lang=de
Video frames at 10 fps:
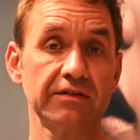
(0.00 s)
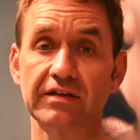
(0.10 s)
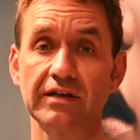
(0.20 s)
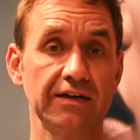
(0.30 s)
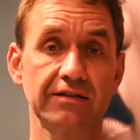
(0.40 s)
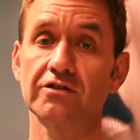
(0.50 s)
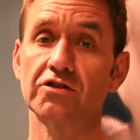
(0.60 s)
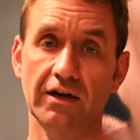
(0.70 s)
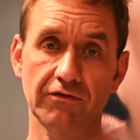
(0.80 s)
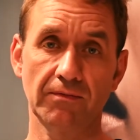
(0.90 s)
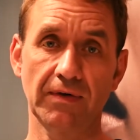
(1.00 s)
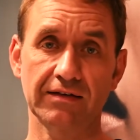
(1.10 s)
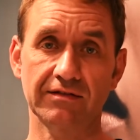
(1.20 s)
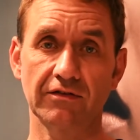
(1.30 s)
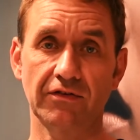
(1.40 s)
ist hier echt ein Stein vom
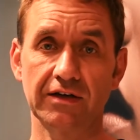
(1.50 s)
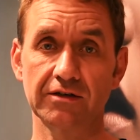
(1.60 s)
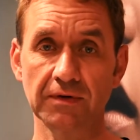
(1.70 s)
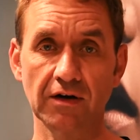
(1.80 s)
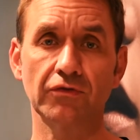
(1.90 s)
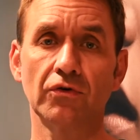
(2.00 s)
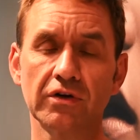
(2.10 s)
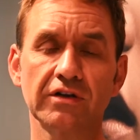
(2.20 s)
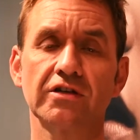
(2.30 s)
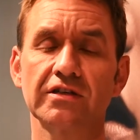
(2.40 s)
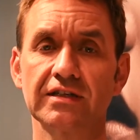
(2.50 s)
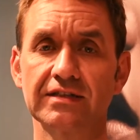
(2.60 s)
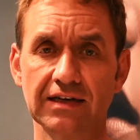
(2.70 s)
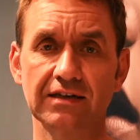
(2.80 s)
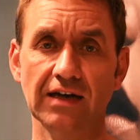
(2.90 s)
Herzen gefallen. Ich bin auch froh, dass ich das
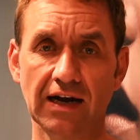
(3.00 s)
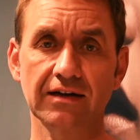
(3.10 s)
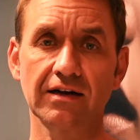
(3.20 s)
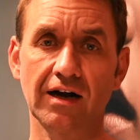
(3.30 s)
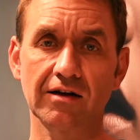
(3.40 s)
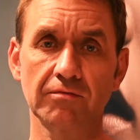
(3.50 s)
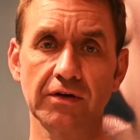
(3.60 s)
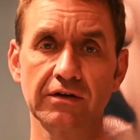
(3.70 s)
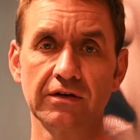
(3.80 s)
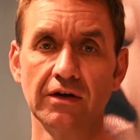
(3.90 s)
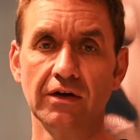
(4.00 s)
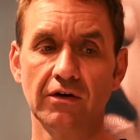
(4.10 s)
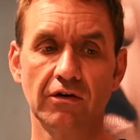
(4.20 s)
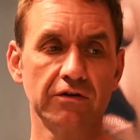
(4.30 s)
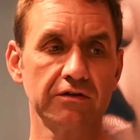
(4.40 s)
jetzt endlich angegangen bin.
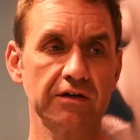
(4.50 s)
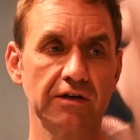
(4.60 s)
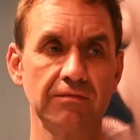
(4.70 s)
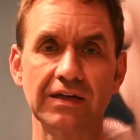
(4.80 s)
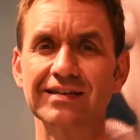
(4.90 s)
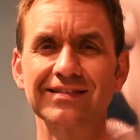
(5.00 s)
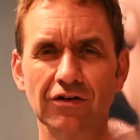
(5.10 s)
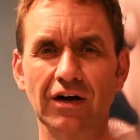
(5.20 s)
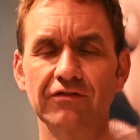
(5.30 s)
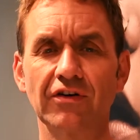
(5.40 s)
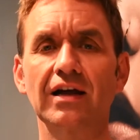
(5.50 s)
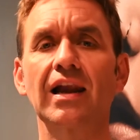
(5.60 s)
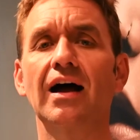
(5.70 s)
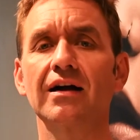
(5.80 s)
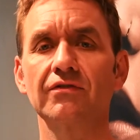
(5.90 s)
Und äh, mir ist jetzt auch einfach
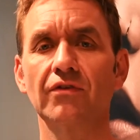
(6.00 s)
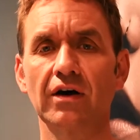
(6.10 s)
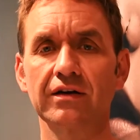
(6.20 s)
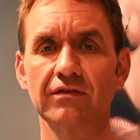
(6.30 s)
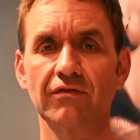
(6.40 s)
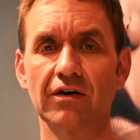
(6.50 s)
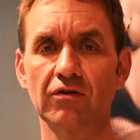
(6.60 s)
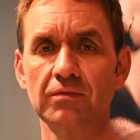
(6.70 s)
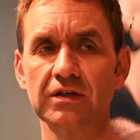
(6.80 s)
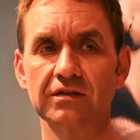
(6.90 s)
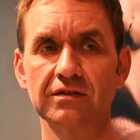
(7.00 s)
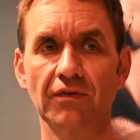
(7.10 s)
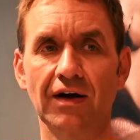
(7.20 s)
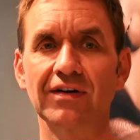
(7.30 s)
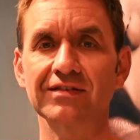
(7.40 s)
klar geworden, warum ich
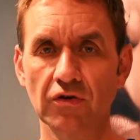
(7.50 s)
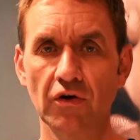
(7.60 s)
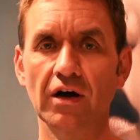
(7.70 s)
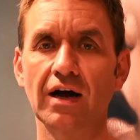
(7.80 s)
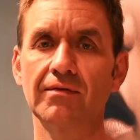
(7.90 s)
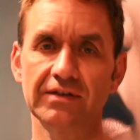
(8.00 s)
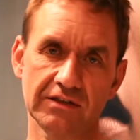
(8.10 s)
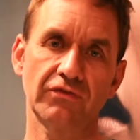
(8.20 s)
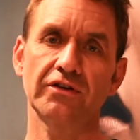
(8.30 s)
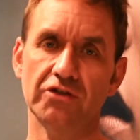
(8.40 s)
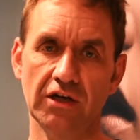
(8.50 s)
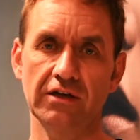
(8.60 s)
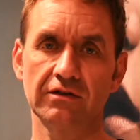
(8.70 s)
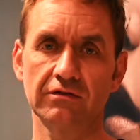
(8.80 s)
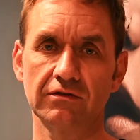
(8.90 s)
zwar was höre, aber nicht
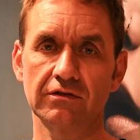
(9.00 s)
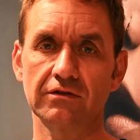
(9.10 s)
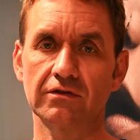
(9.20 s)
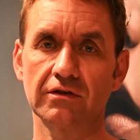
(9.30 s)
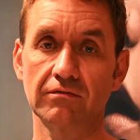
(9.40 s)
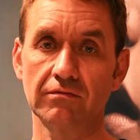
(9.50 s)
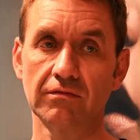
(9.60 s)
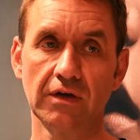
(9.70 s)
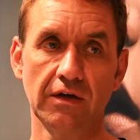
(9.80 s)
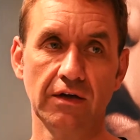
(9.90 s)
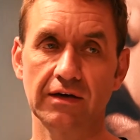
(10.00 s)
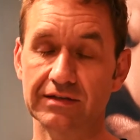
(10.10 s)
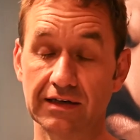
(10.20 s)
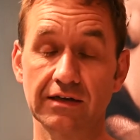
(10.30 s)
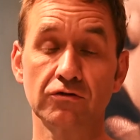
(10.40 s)
verstehe. Und ähm,
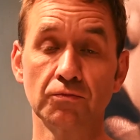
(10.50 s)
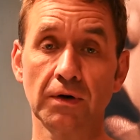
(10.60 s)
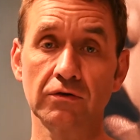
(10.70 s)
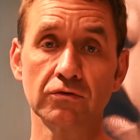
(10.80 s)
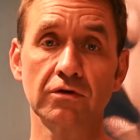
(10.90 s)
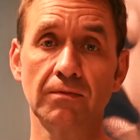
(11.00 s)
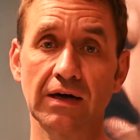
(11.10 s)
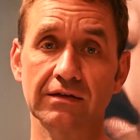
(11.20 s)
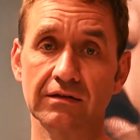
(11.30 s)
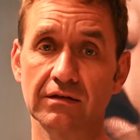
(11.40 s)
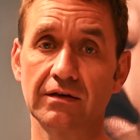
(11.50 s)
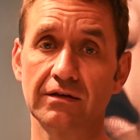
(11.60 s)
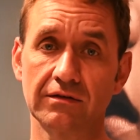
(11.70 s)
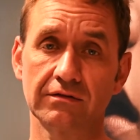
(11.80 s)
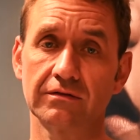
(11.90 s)
das hat er super gut gemacht,
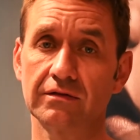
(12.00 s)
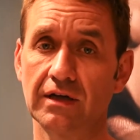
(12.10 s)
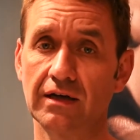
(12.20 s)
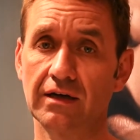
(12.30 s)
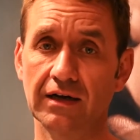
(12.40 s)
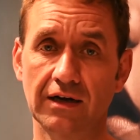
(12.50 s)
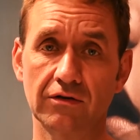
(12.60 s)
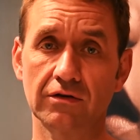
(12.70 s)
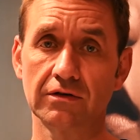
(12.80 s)
äh, der Herr Gau.